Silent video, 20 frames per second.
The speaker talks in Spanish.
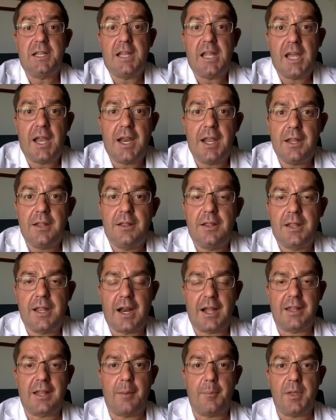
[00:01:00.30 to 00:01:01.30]
tienen
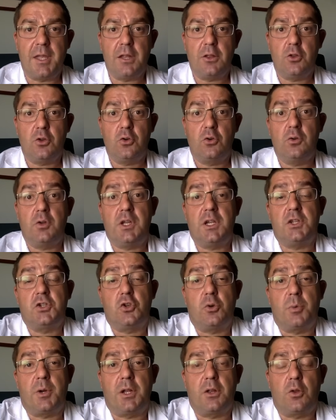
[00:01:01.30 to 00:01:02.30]
tratamiento y
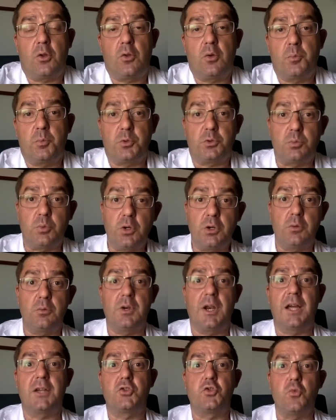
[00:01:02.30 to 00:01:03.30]
sobre todo pues bueno,
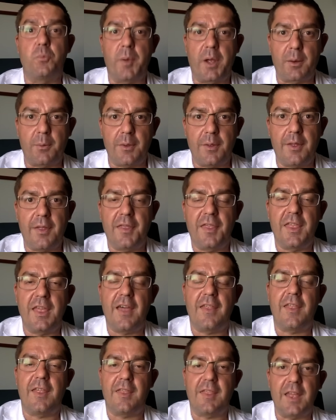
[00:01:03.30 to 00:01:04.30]
la
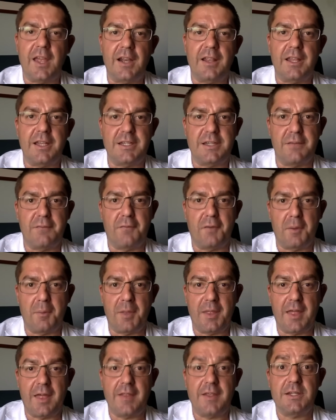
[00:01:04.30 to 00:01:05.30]
supervivencia de ciertas
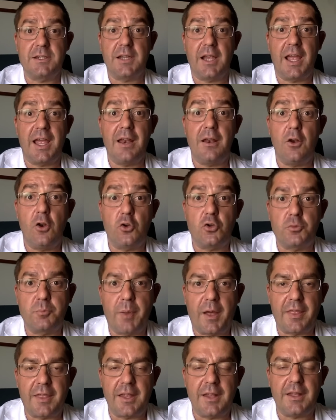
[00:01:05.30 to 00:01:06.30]
enfermedades en los
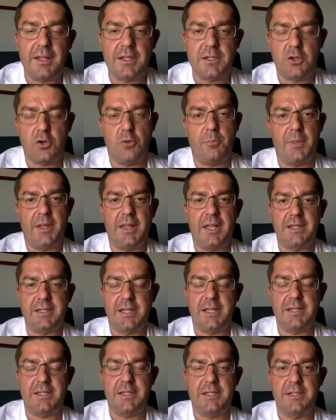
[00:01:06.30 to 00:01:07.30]
pacientes con
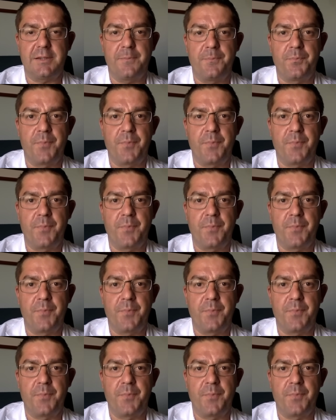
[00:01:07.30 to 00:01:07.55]
metástasis.